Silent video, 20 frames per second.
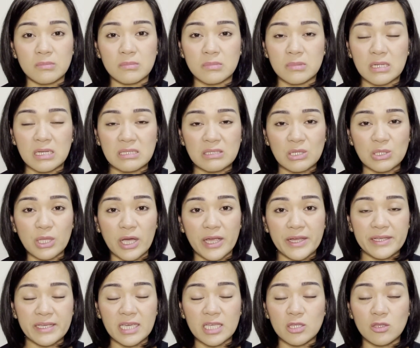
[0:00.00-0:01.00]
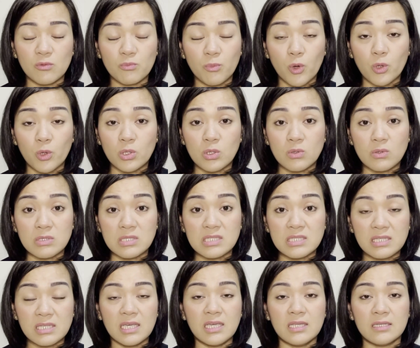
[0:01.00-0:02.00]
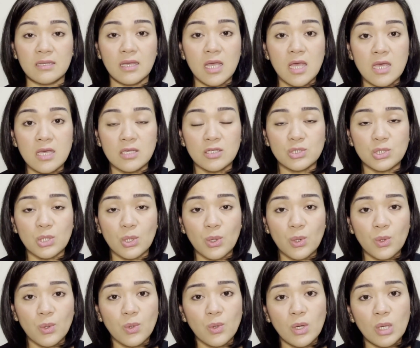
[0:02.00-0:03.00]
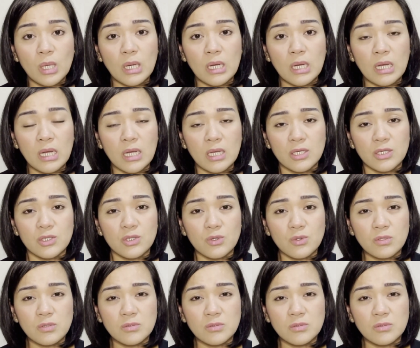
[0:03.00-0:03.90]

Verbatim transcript: nagda-darken po yung skin. So, yung